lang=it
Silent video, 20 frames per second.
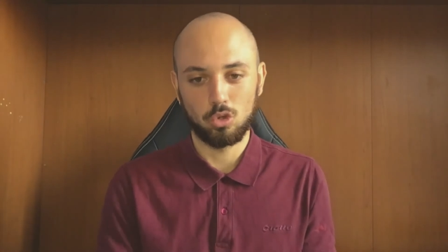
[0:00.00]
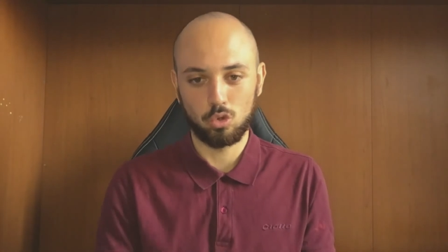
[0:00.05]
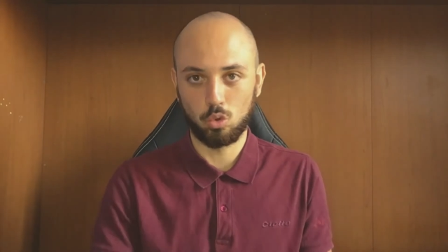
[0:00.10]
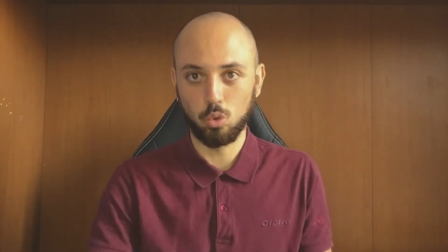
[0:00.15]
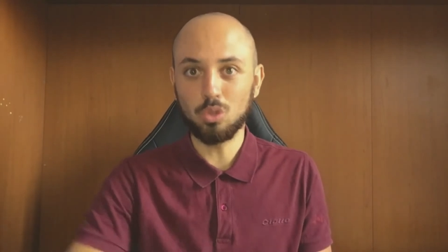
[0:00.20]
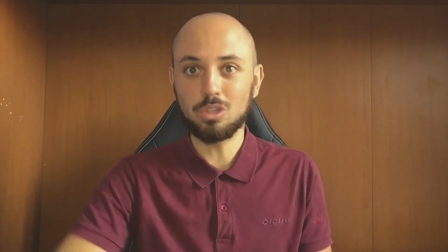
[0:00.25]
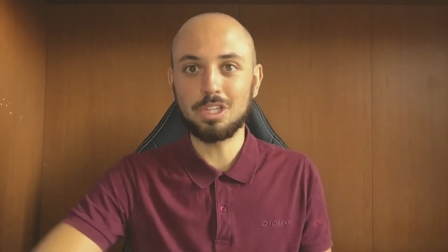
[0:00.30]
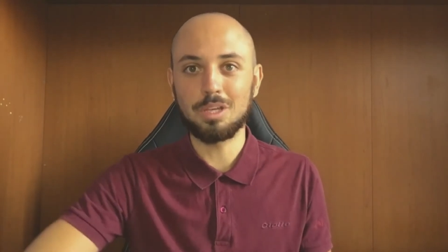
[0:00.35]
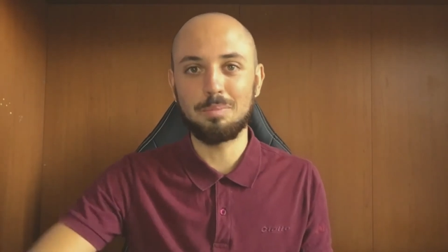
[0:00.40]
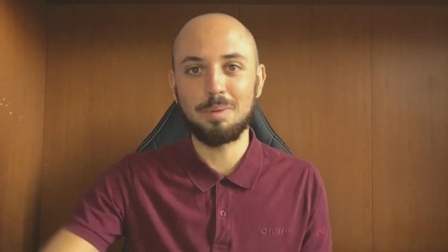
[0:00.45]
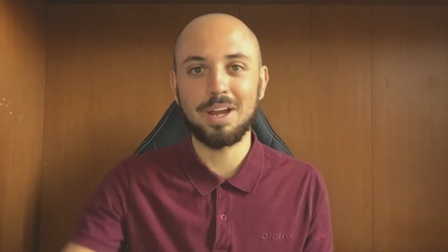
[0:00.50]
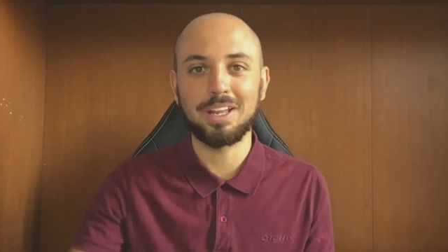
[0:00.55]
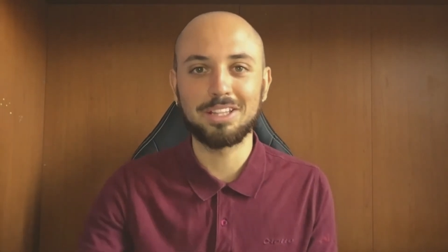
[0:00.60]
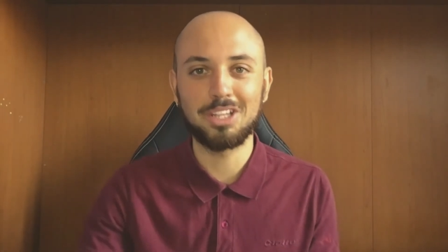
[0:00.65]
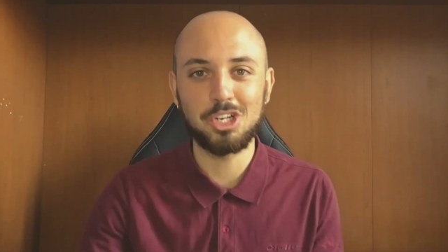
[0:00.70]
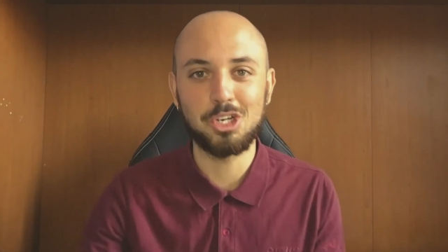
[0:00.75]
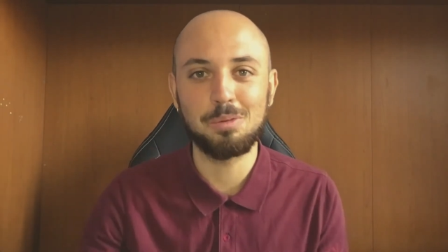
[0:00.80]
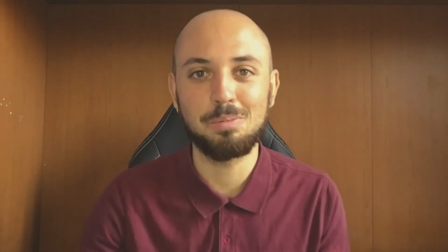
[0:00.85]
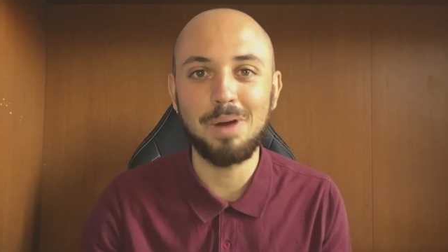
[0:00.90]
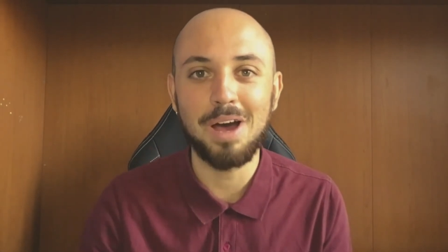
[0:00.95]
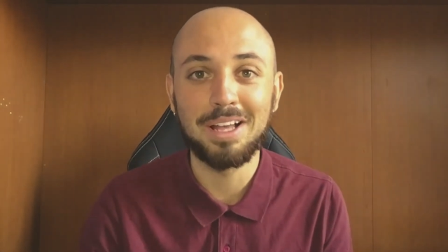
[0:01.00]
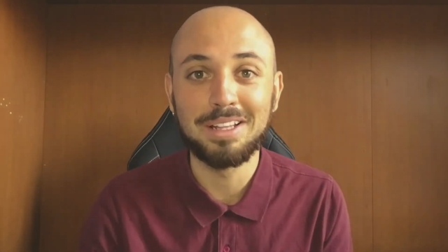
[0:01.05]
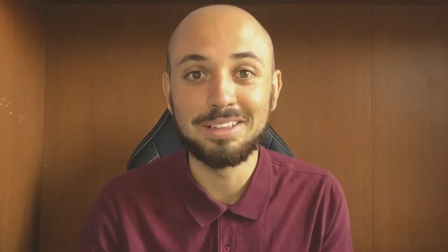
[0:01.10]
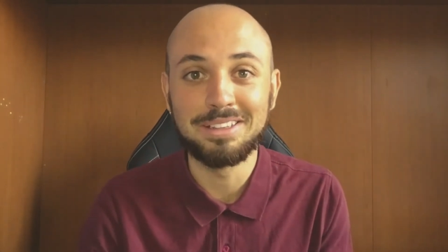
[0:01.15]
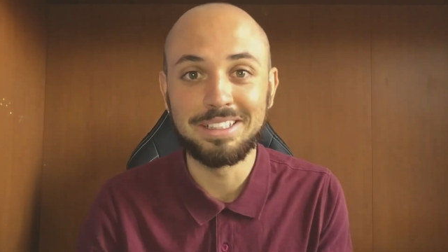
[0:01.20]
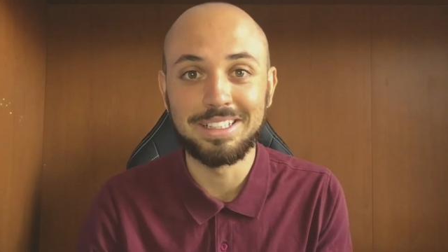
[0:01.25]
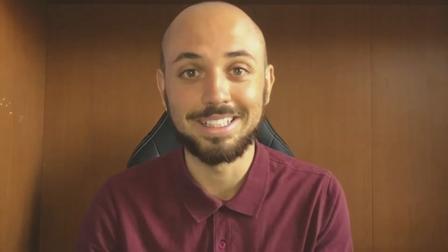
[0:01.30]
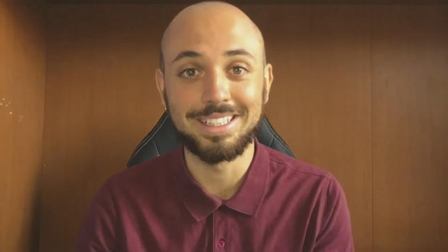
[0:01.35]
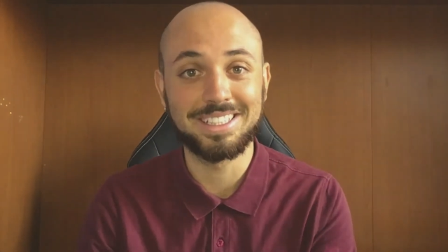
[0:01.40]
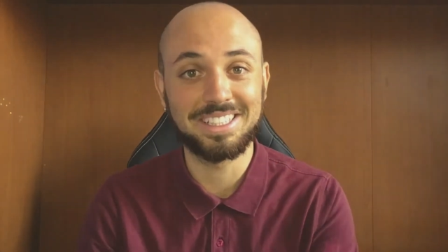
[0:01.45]
tutti i
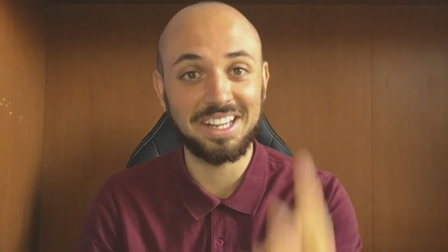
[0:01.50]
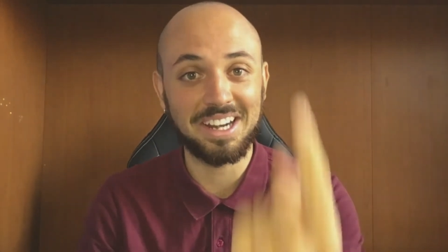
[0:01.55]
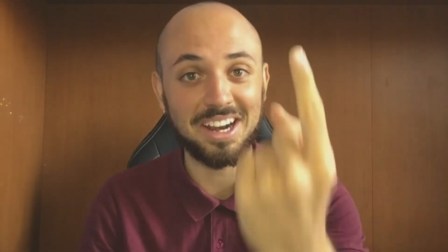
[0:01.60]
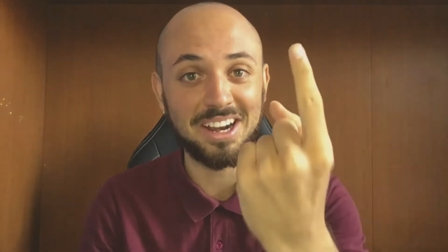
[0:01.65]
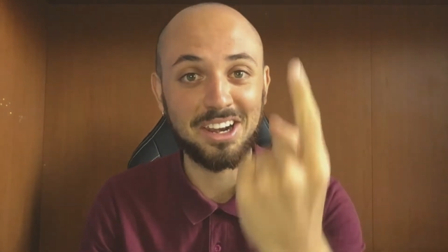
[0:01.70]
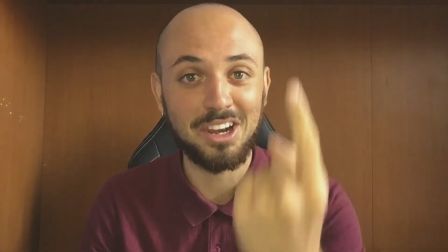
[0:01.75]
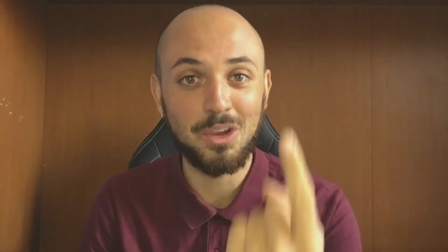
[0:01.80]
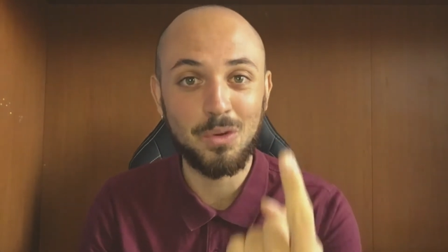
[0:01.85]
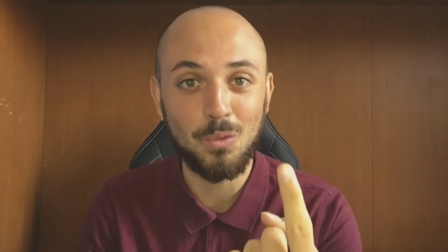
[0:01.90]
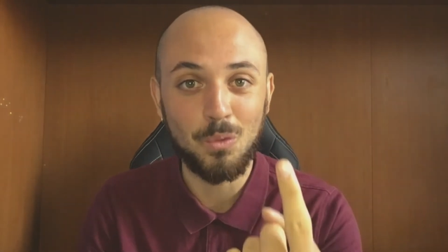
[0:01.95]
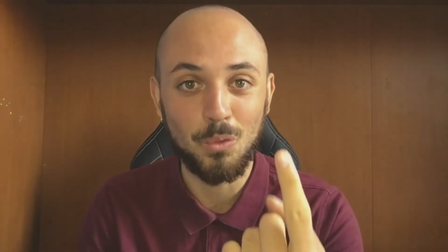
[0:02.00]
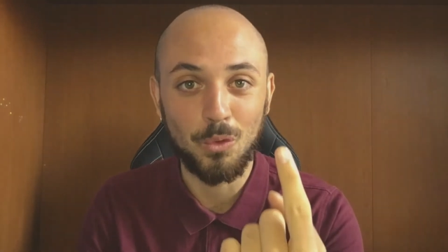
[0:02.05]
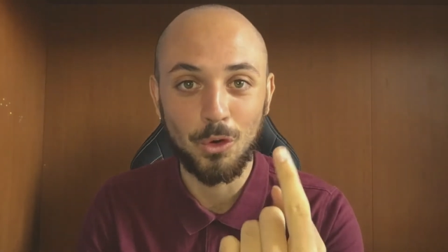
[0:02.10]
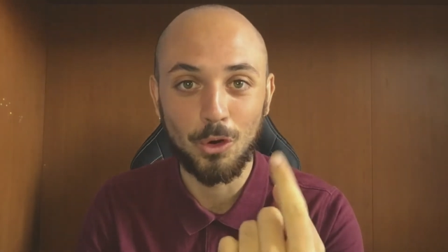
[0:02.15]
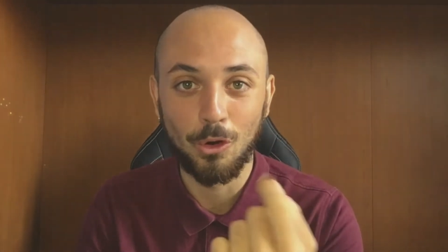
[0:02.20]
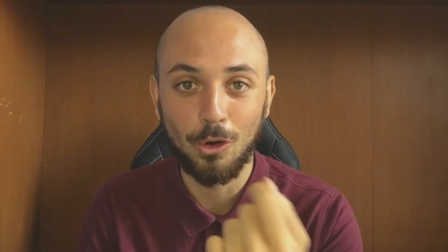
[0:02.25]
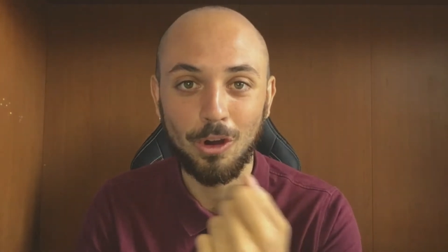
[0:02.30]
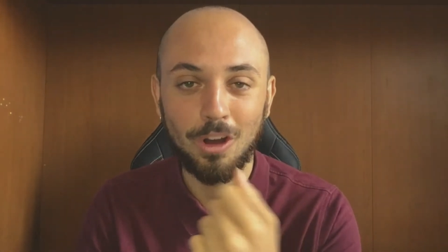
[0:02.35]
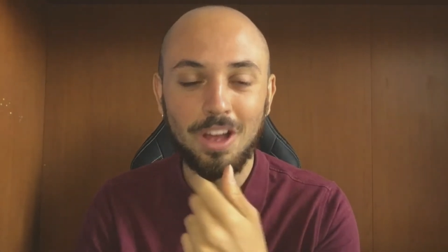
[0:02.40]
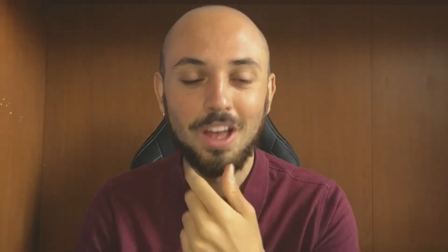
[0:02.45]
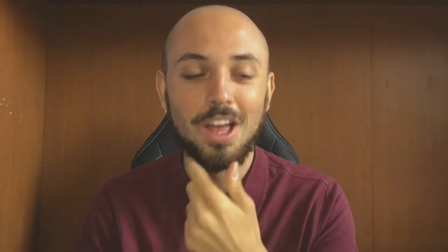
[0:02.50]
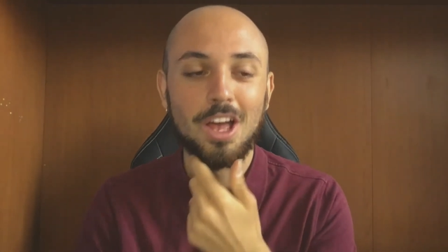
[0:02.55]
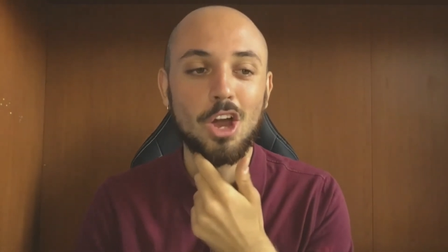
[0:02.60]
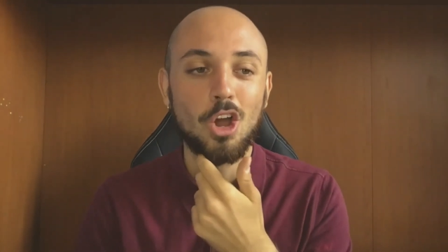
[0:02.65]
partecipanti tranne uno